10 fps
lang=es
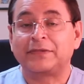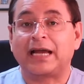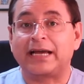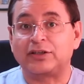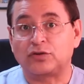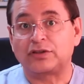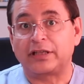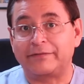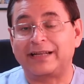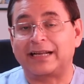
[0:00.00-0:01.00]
a eso se
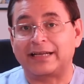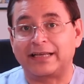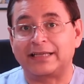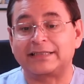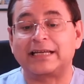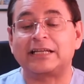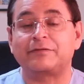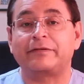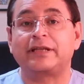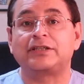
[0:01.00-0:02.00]
debe la riqueza de las
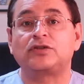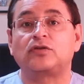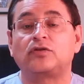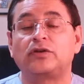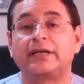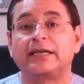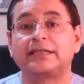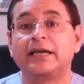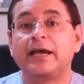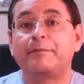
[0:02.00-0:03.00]
bebidas isotónicas,